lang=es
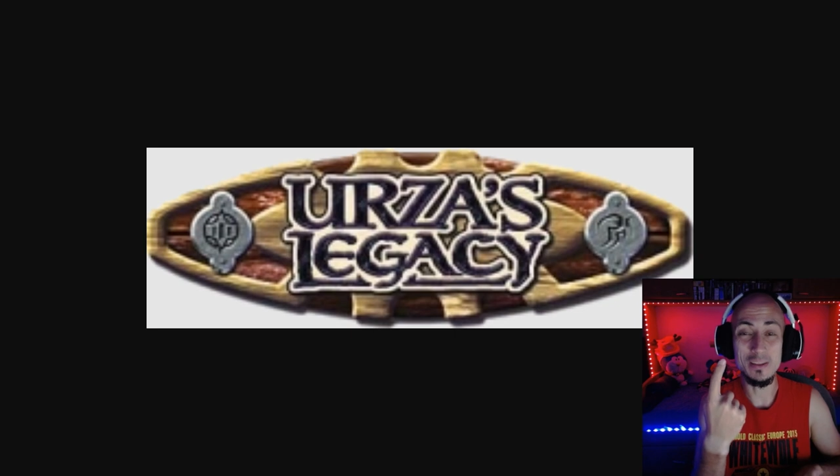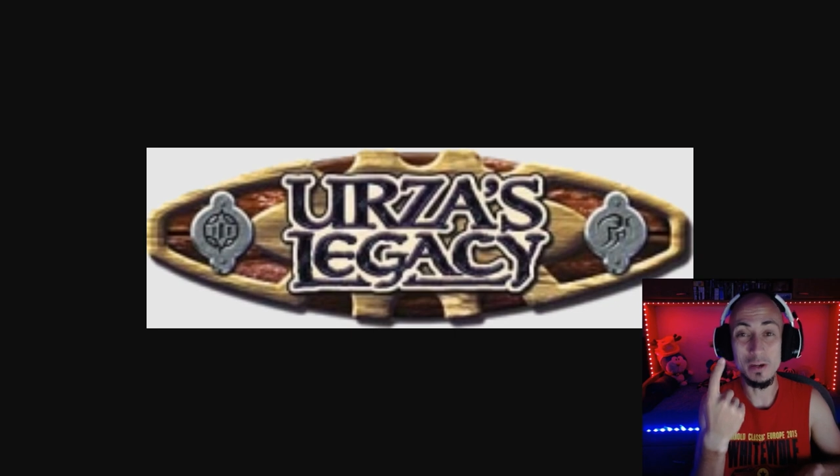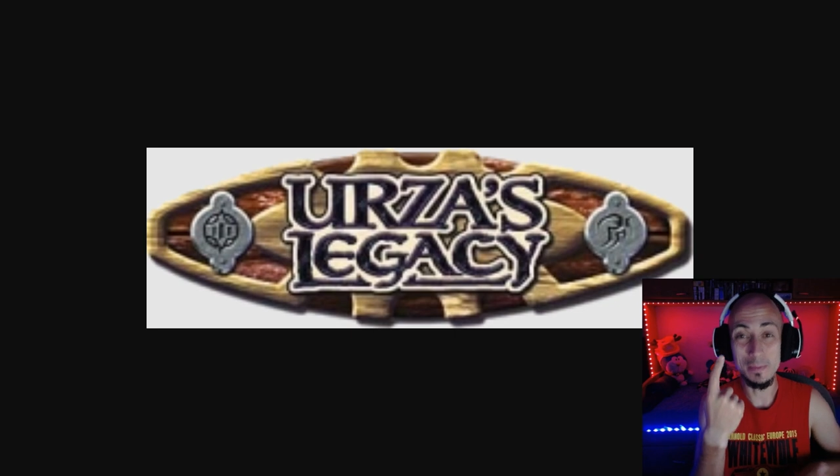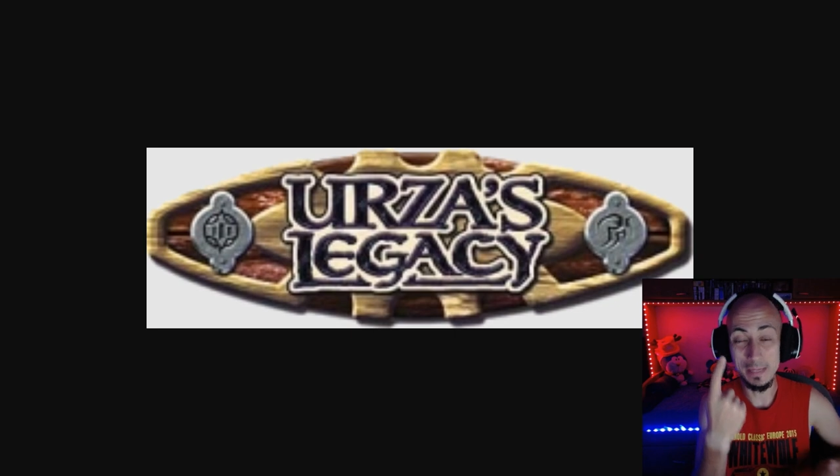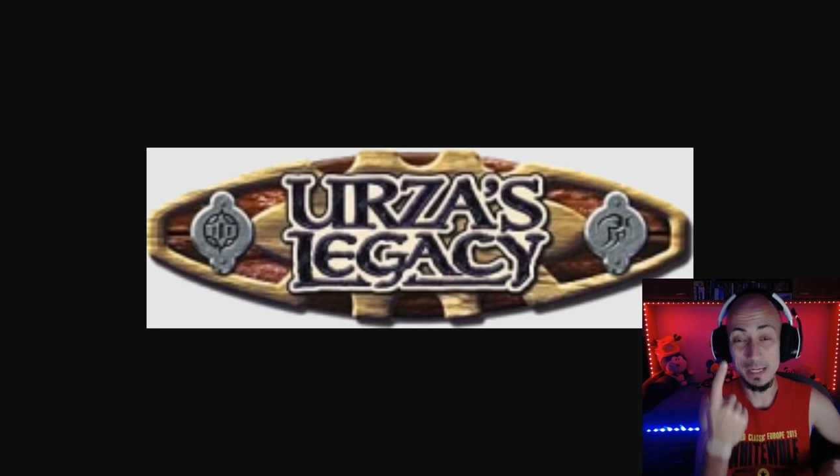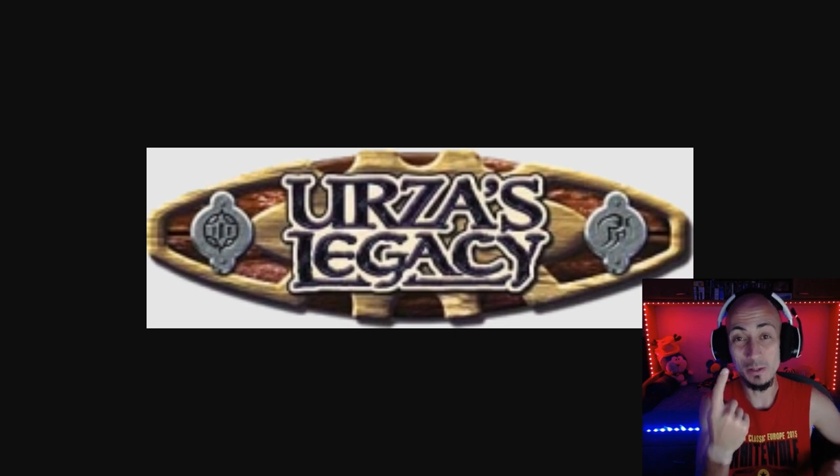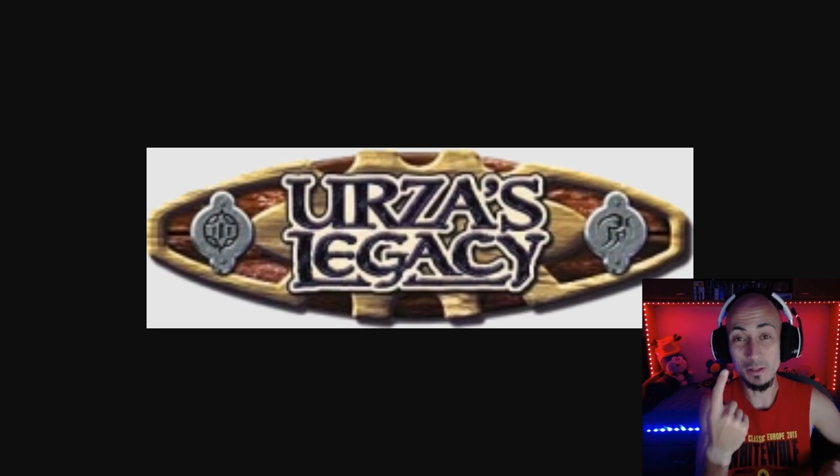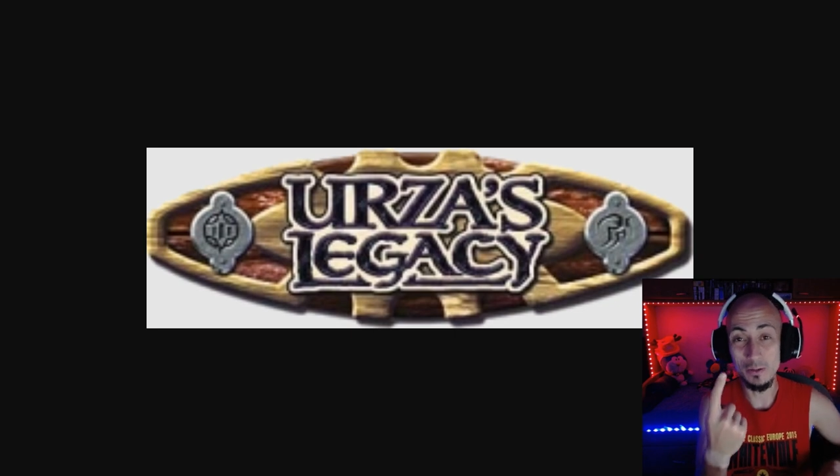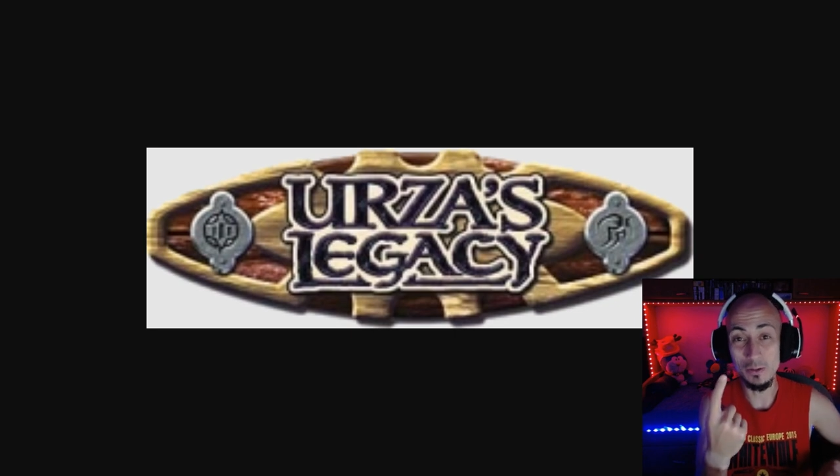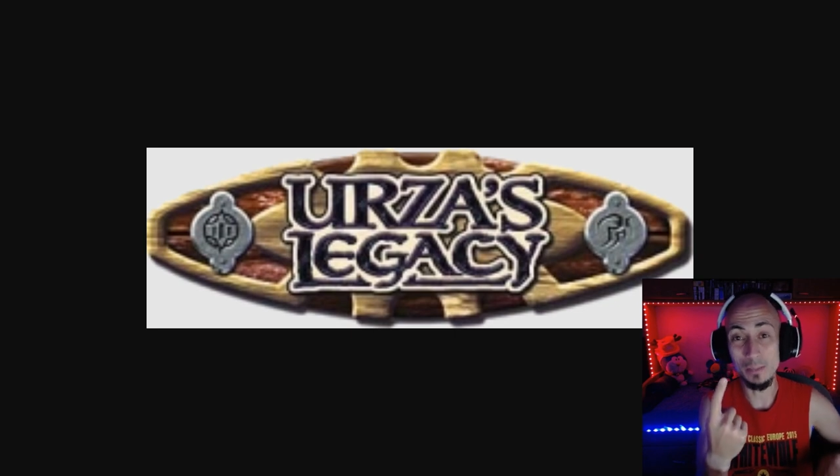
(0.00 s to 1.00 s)
la primera
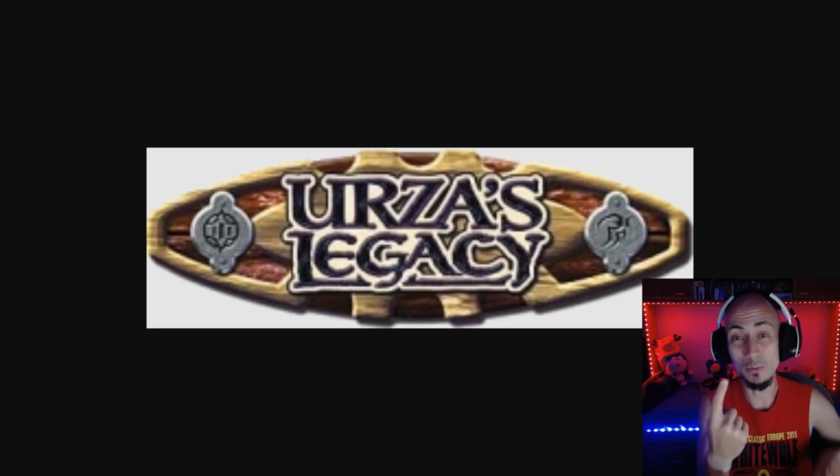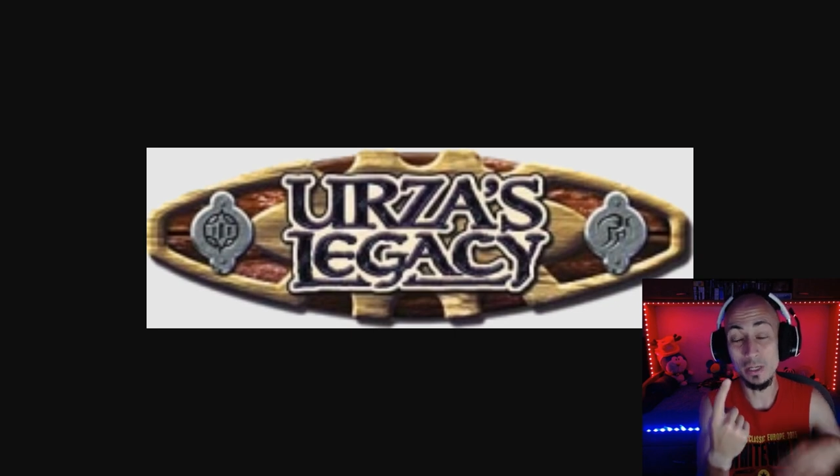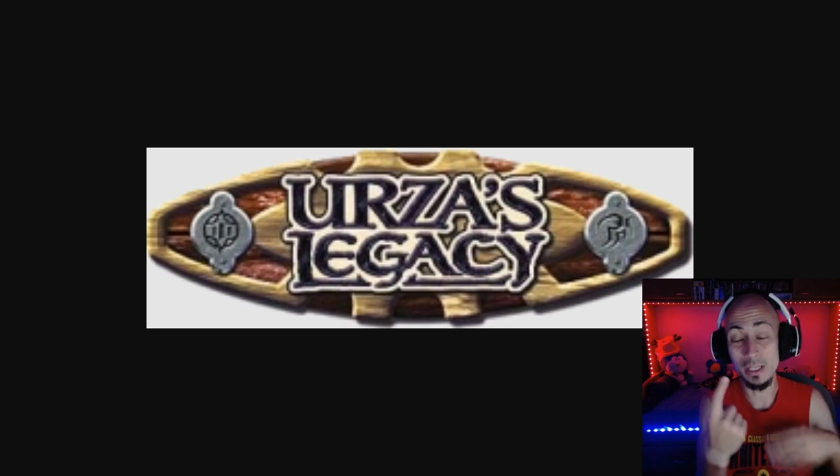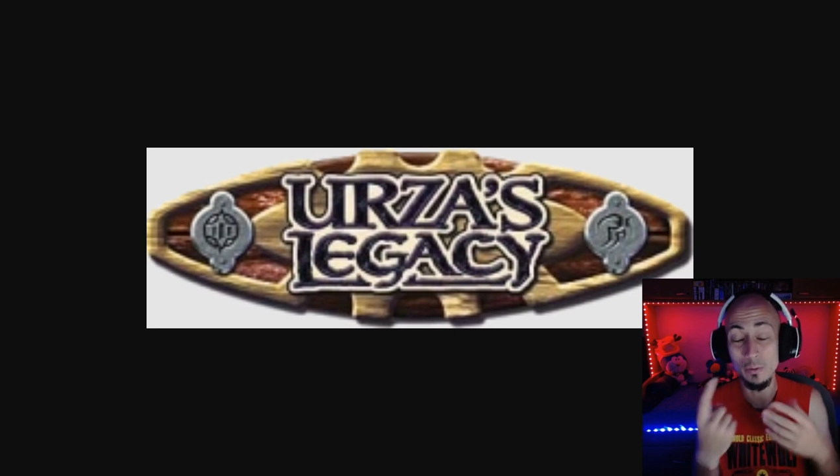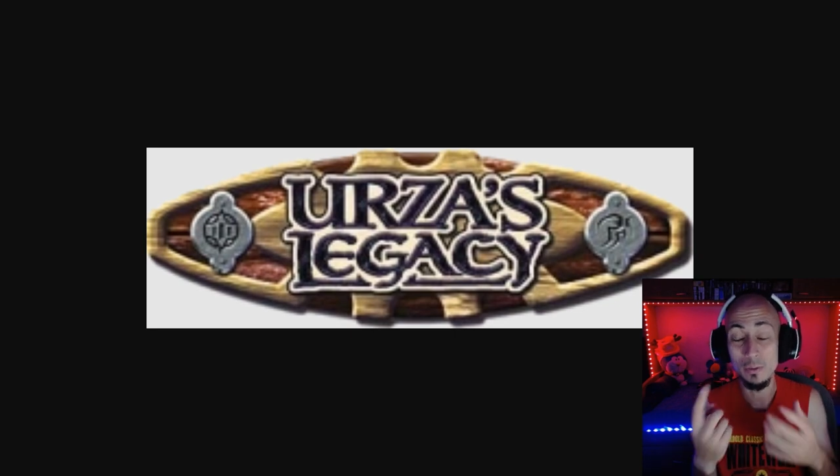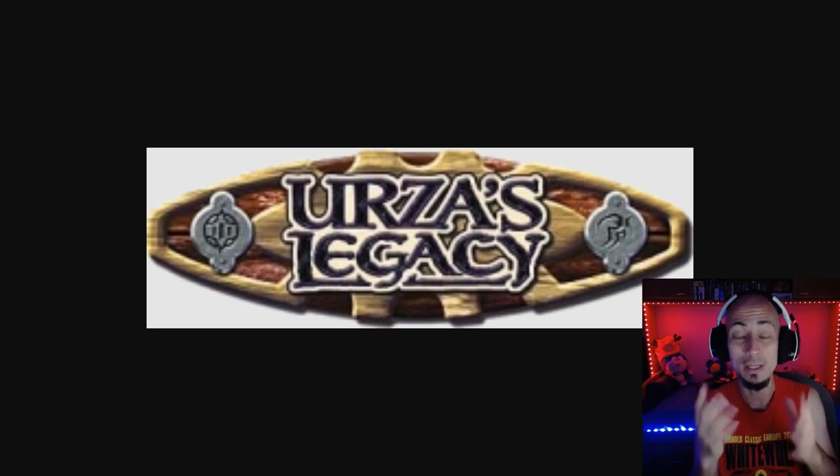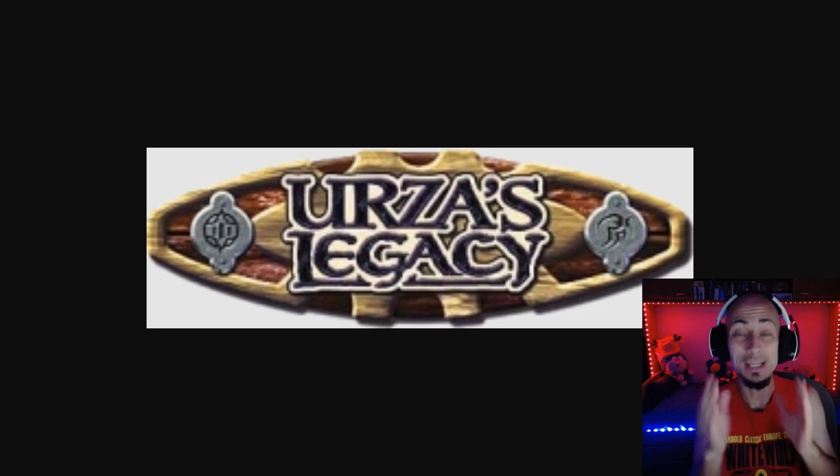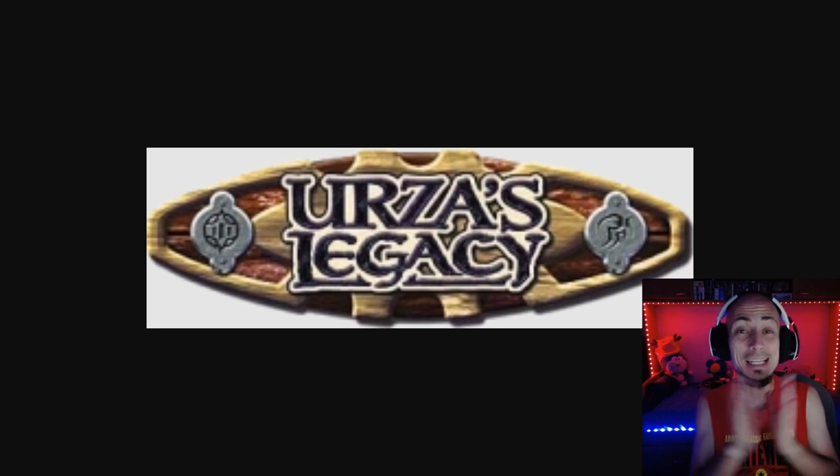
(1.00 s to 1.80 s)
colección del bloque de Urza,